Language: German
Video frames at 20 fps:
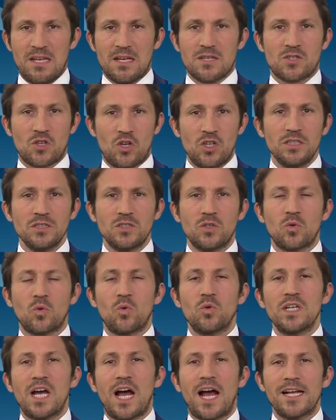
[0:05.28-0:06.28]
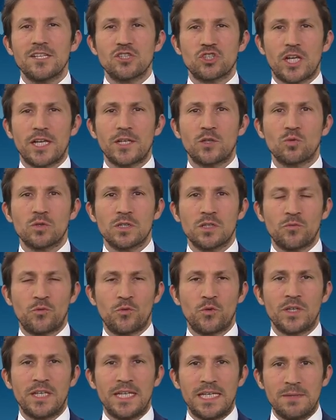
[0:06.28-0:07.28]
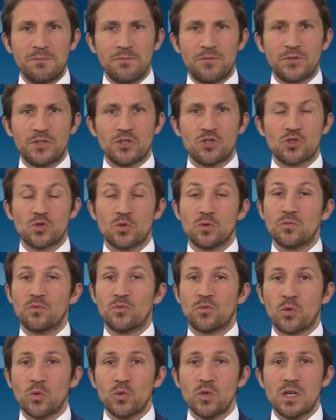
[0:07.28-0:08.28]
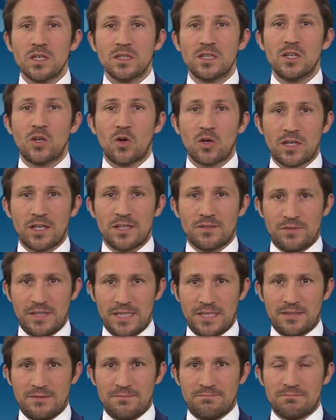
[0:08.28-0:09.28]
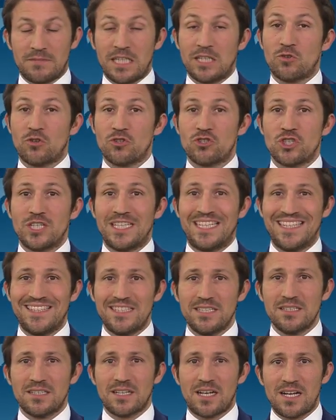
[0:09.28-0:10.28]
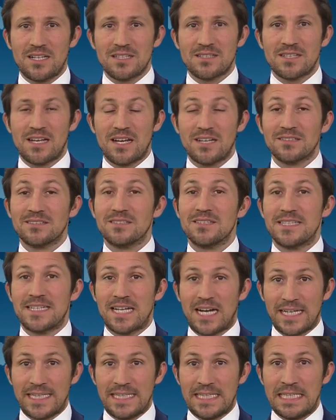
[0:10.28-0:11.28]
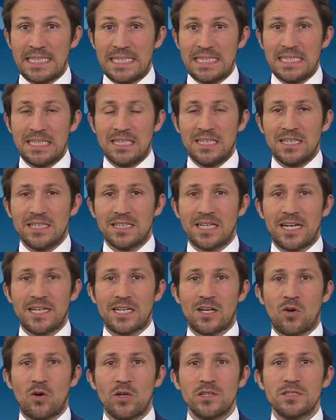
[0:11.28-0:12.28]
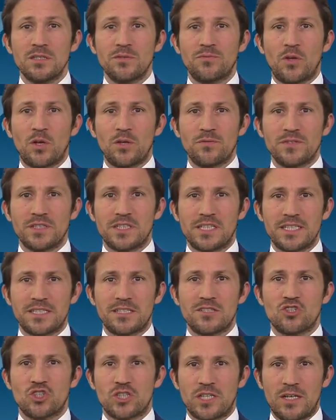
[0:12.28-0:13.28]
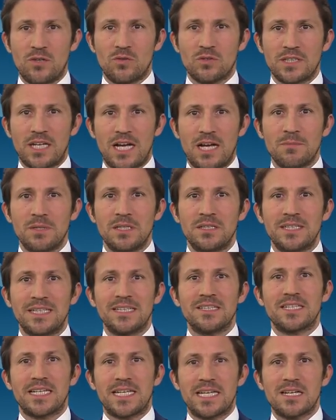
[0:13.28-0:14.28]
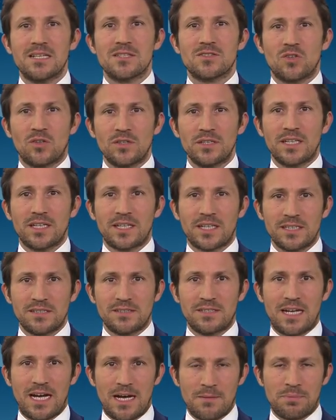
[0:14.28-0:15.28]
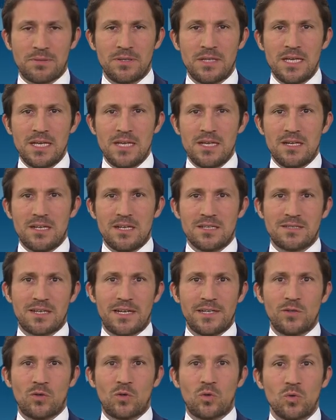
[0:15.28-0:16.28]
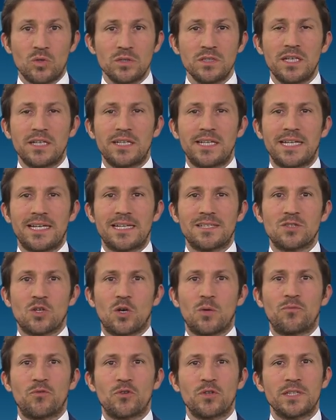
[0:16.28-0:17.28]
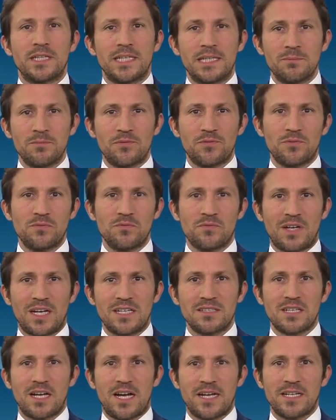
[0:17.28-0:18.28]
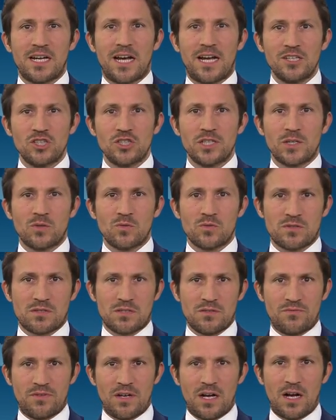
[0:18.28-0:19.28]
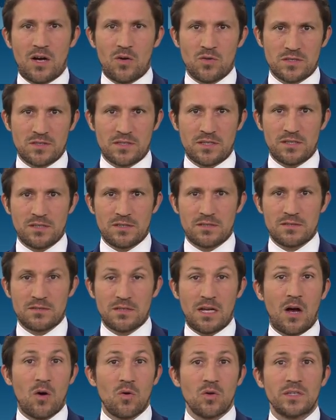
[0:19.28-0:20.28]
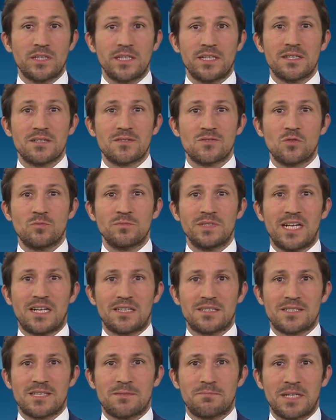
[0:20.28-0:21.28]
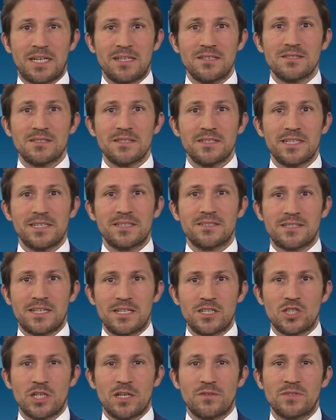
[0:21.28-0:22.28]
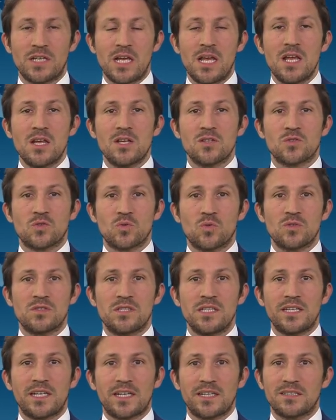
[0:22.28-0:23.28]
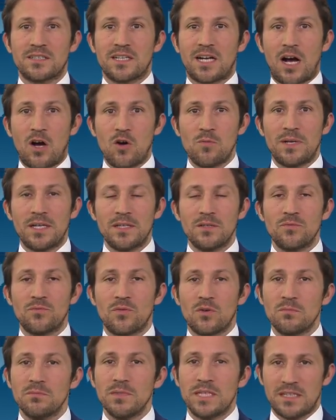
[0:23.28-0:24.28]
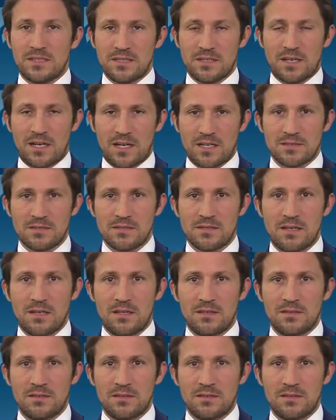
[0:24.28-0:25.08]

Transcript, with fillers: Sollen Corona-Einschränkungen für Geimpfte schon früher gelockert werden? Der Deutsche Ethikrat sagt Nein. In einer heute veröffentlichten Stellungnahme lehnt er Sonderrechte ab. Es sei noch ungeklärt, ob von Geimpften weiter eine Ansteckungsgefahr ausgeht. Auch gehe es um die Akzeptanz in der Gesellschaft, so Sigrid Graumann vom Ethikrat.